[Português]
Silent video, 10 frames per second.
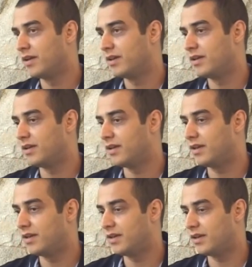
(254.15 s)

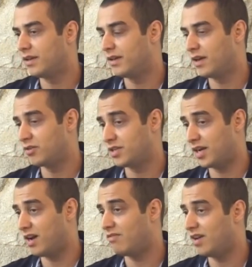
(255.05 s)
E eu
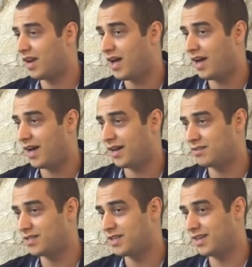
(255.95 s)
chegava lá,
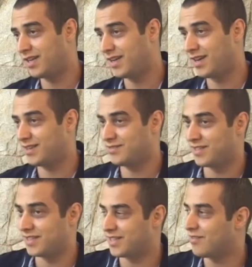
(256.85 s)
tinha que às
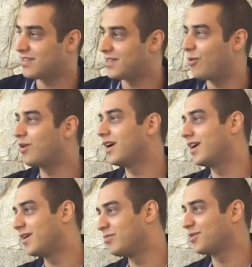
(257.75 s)
vezes atravessar o
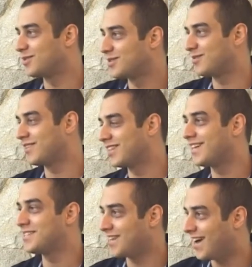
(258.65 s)
campus
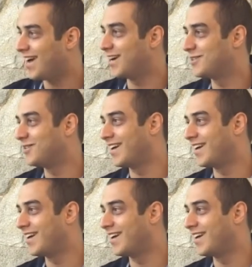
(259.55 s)
fantasiado,